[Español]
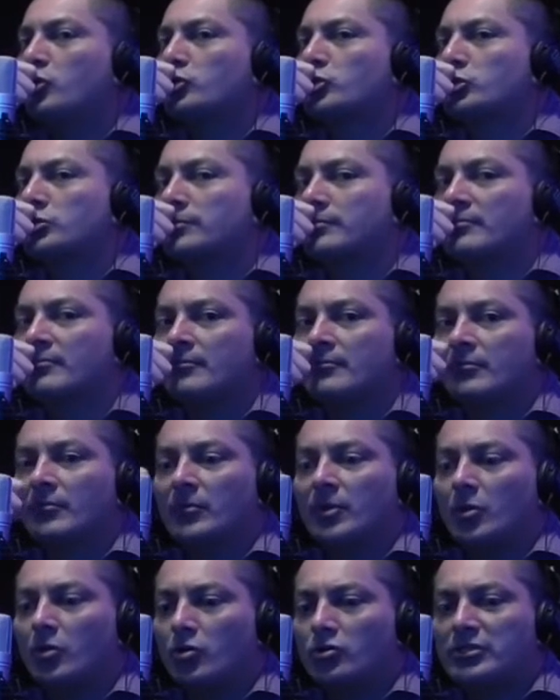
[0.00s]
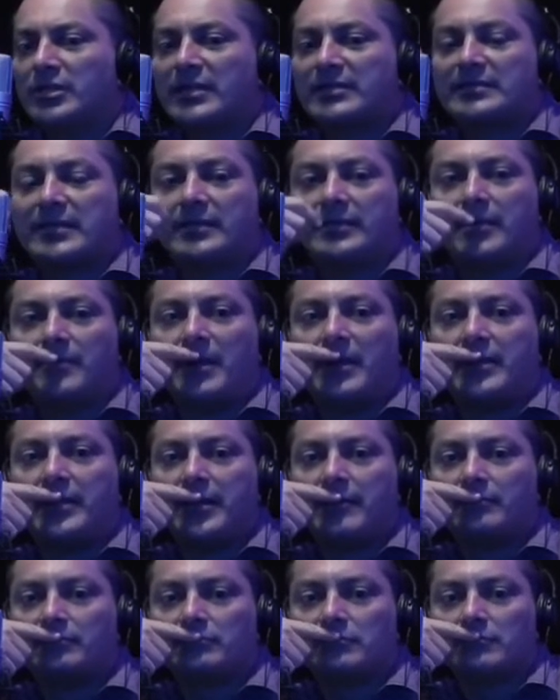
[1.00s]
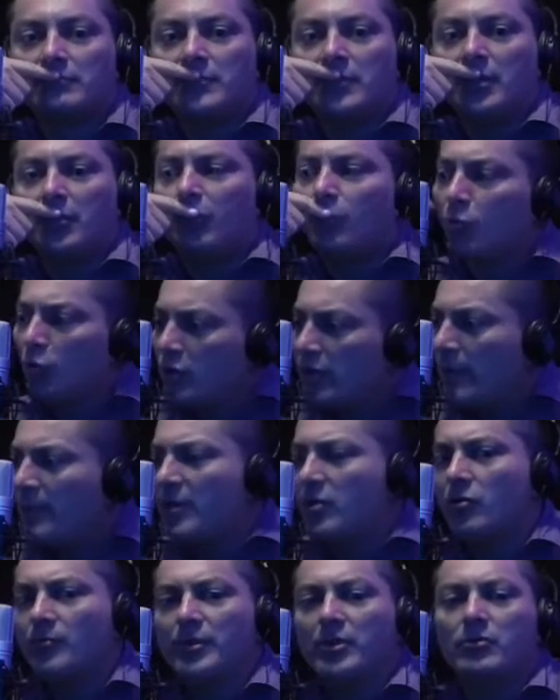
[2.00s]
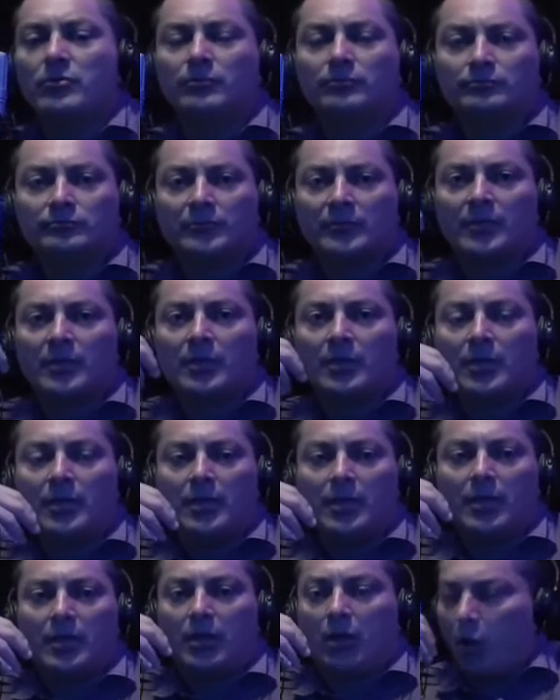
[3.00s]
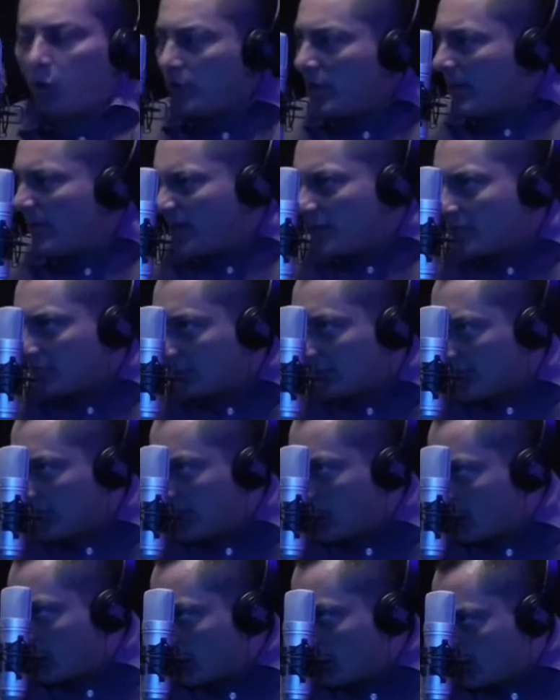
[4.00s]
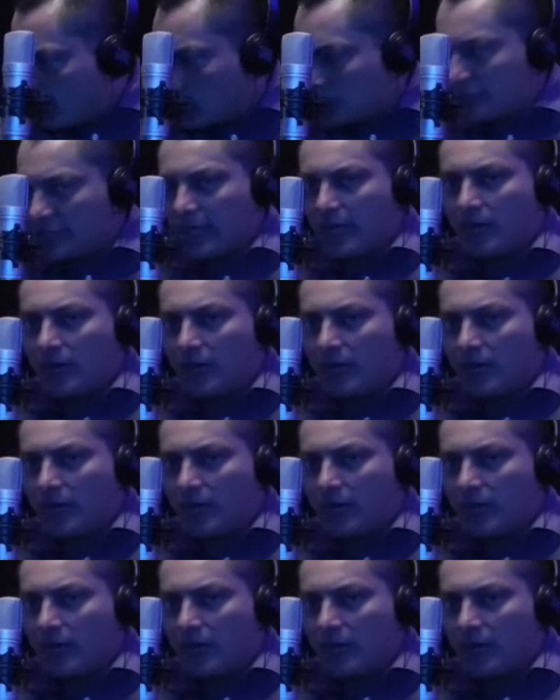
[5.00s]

de box, Oscar Santamaría, muy amigo mío, obviamente entrenador de